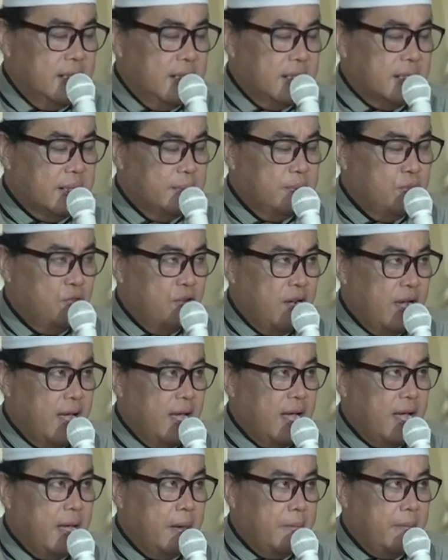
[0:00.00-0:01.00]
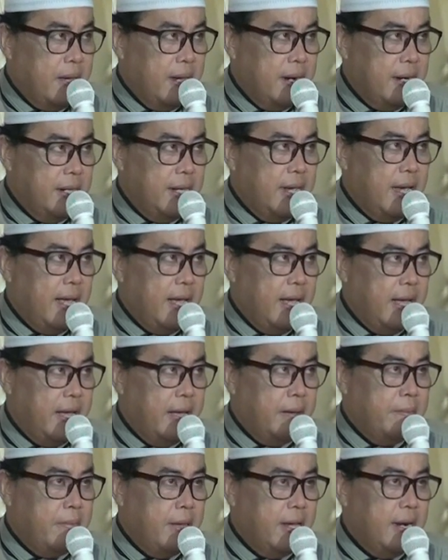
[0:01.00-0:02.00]
semua
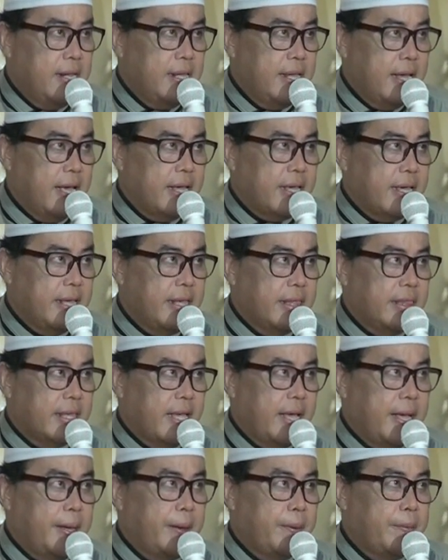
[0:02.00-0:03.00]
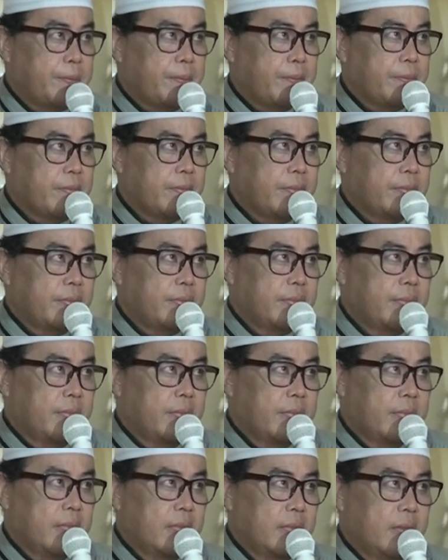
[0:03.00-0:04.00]
amalia-amalia kita,
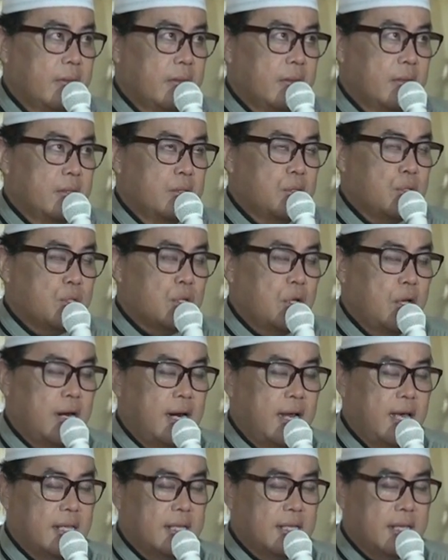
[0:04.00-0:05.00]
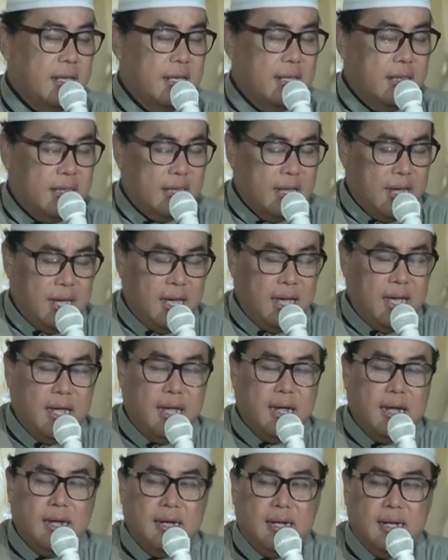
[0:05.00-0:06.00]
sholat kita,
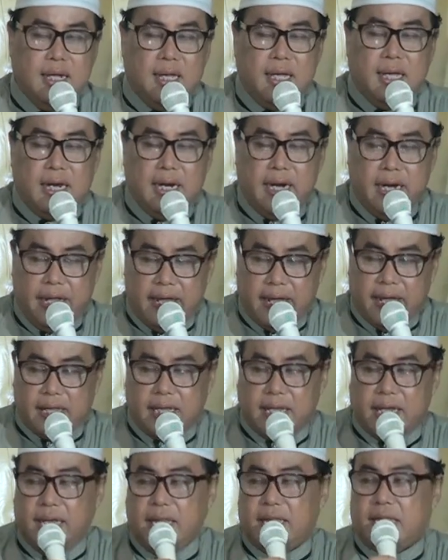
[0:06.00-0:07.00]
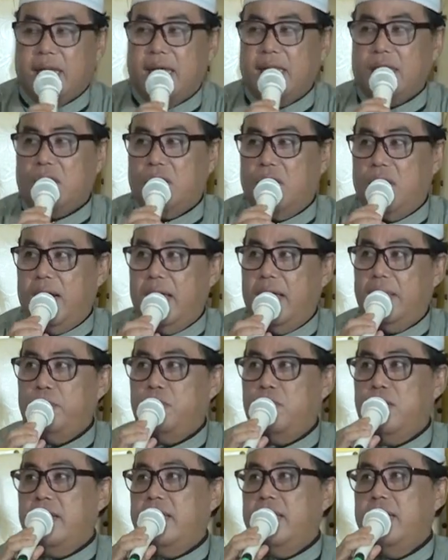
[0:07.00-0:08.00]
niat kita,
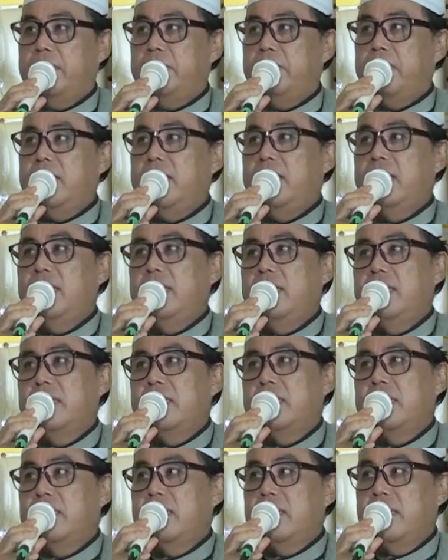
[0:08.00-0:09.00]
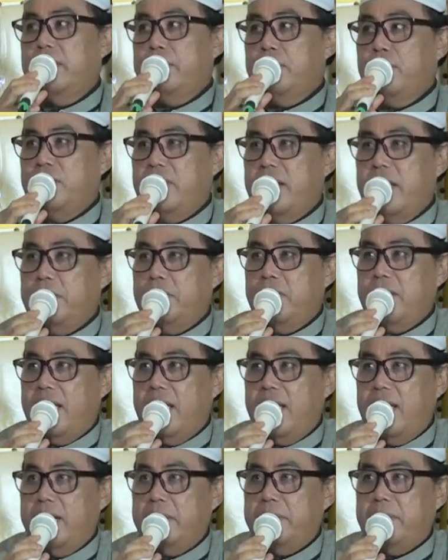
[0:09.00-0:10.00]
tolabul ilmi,
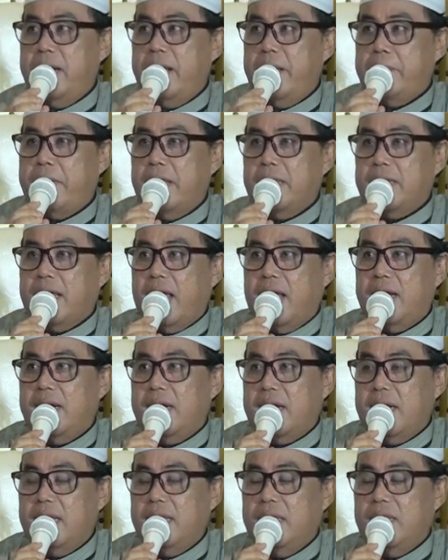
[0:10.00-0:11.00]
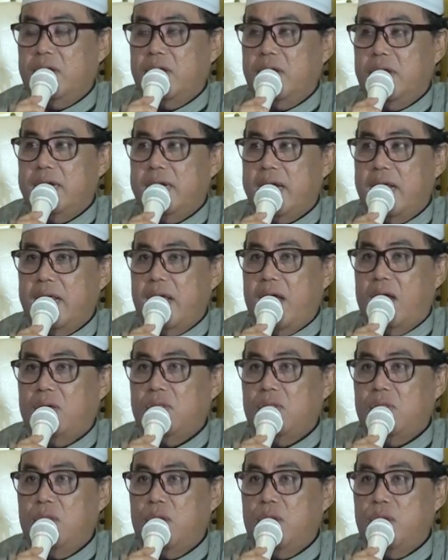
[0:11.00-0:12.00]
mudah-mudahan mendapatkan ridho dari
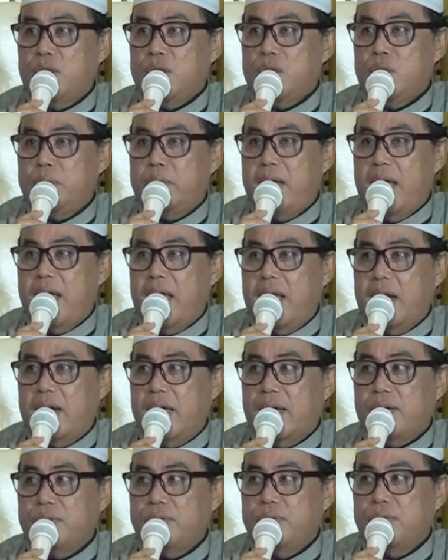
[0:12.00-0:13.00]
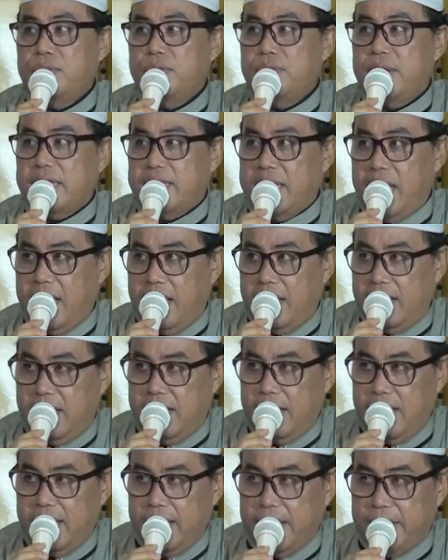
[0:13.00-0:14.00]
Allah Subhanahu wa
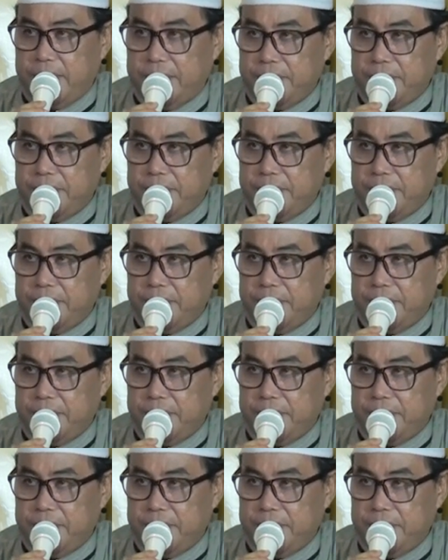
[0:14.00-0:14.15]
Ta'ala.